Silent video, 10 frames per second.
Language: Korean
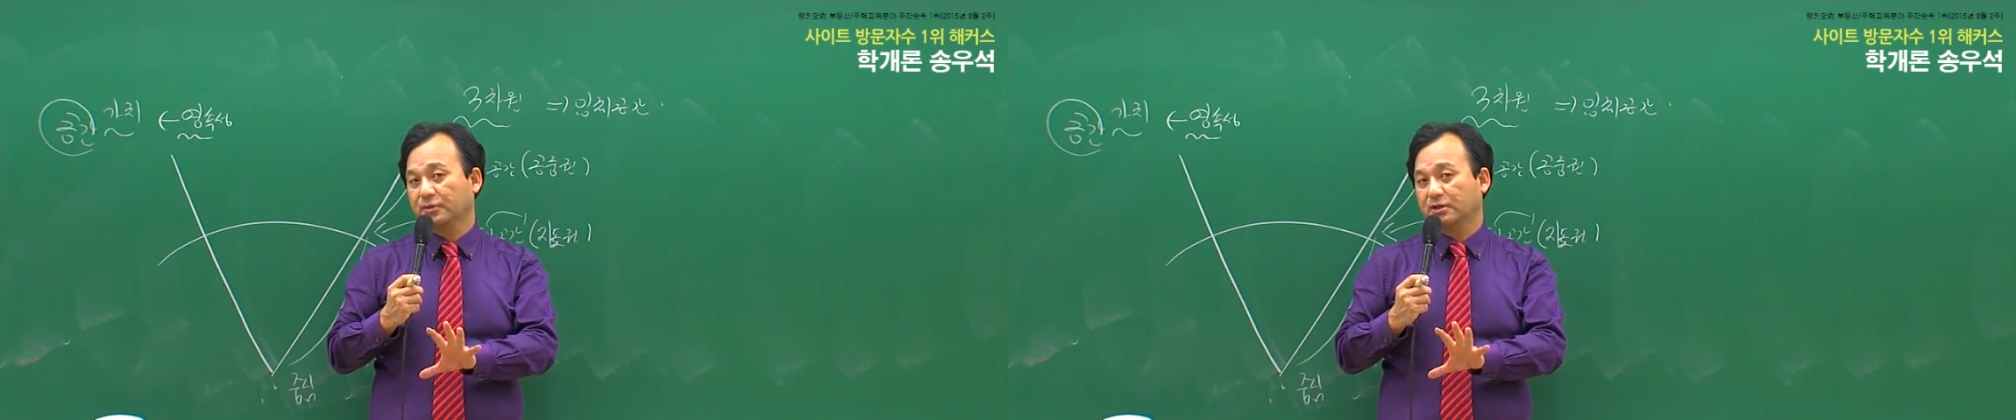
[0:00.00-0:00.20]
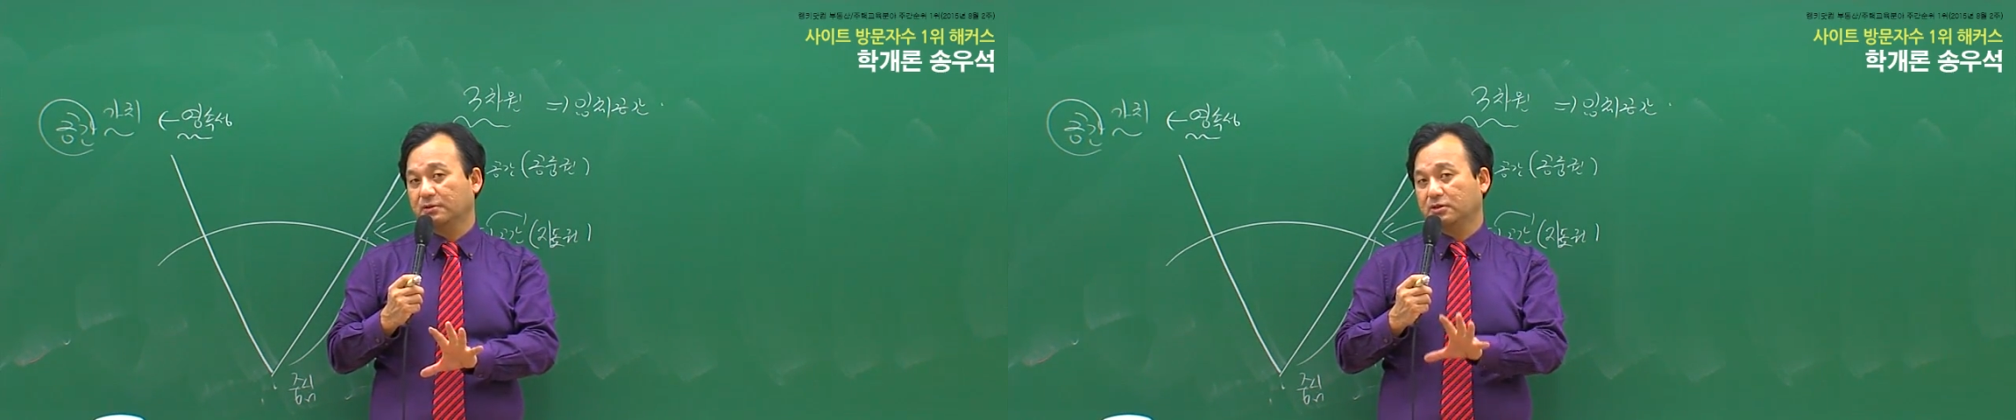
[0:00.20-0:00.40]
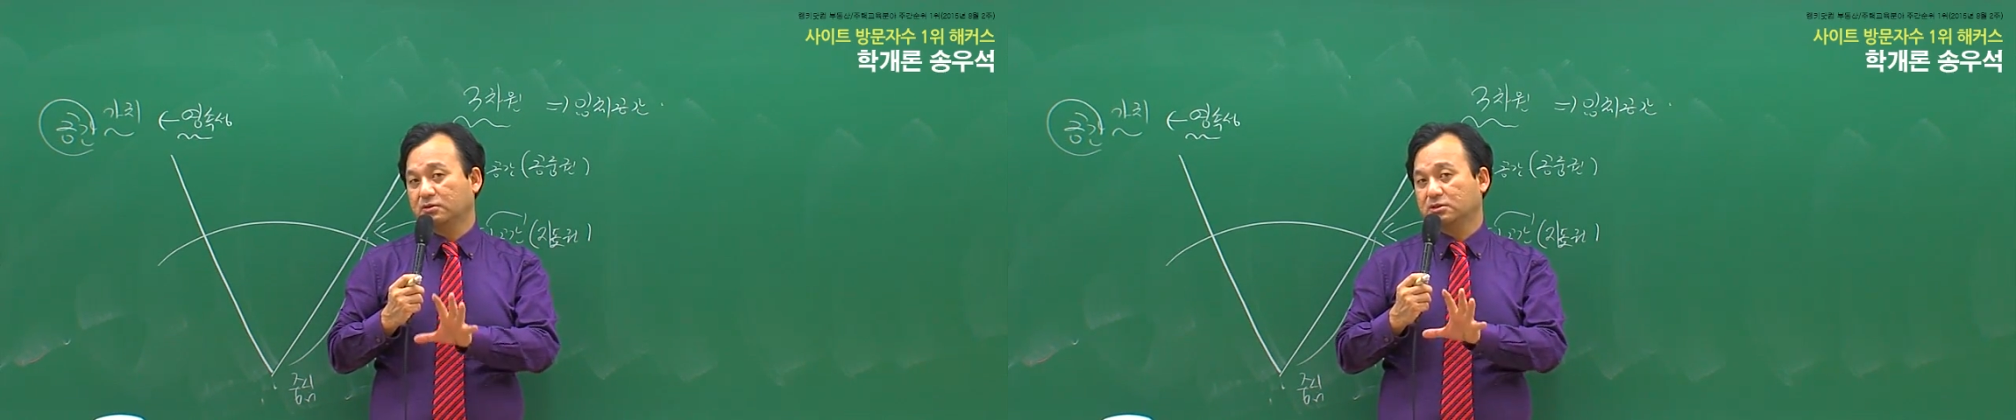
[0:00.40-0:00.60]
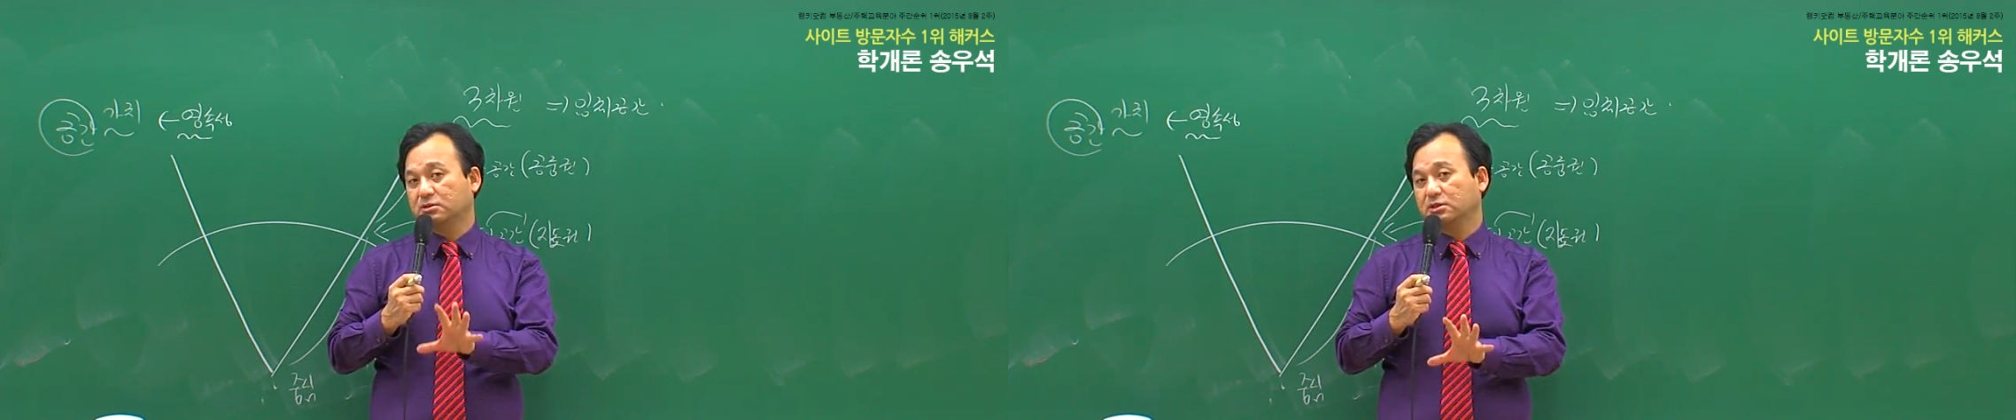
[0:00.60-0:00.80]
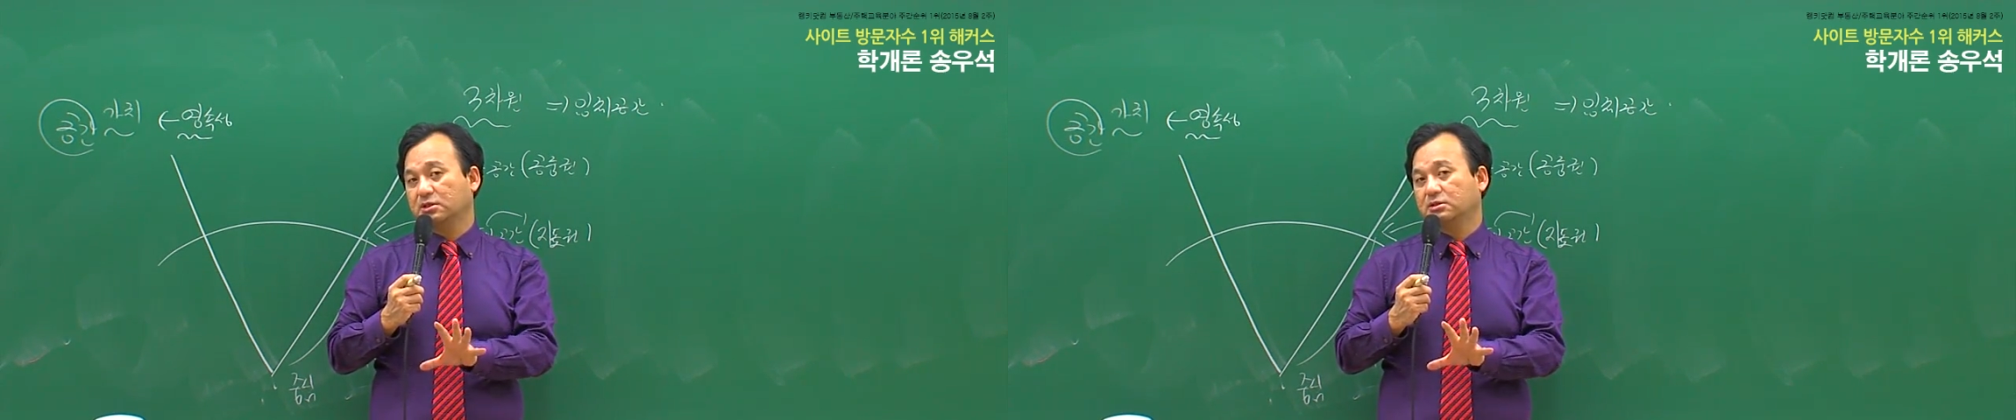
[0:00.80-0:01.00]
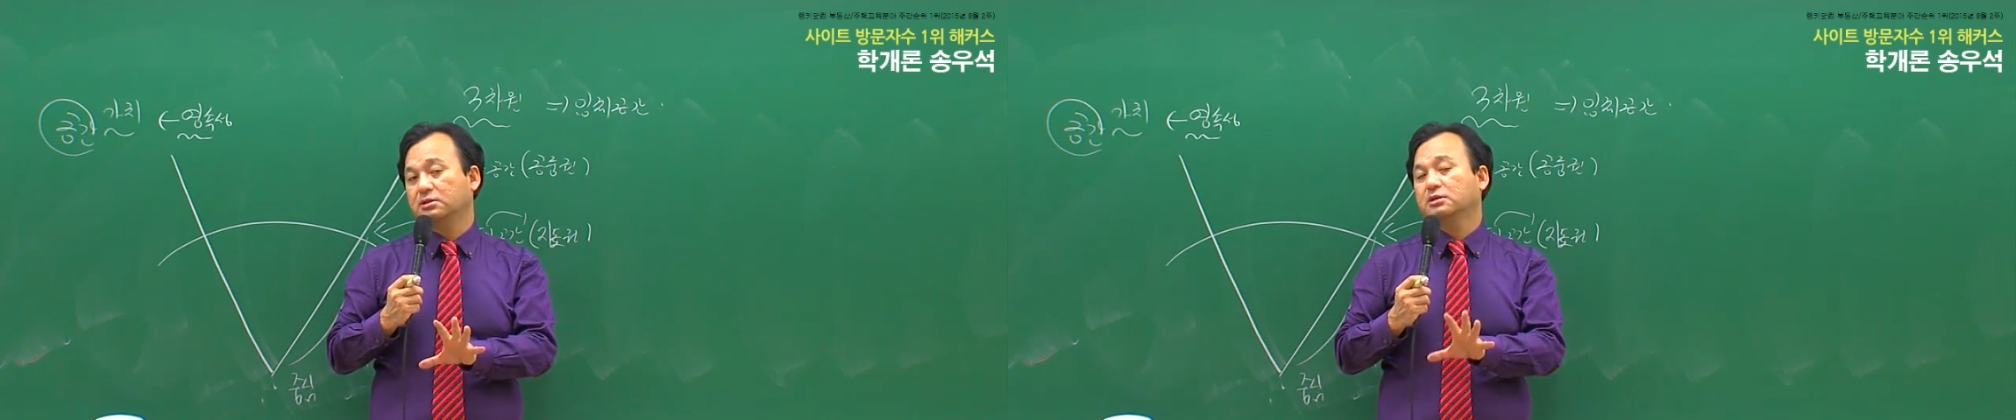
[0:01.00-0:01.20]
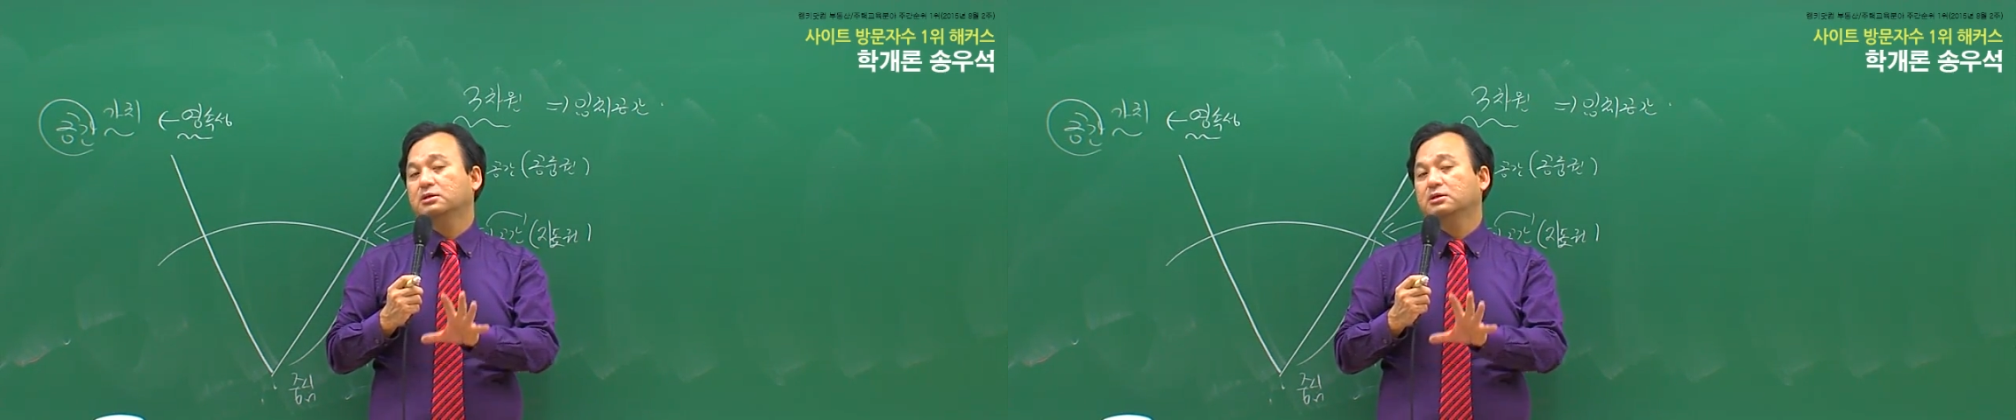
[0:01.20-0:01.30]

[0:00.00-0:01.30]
그다음에 경제적인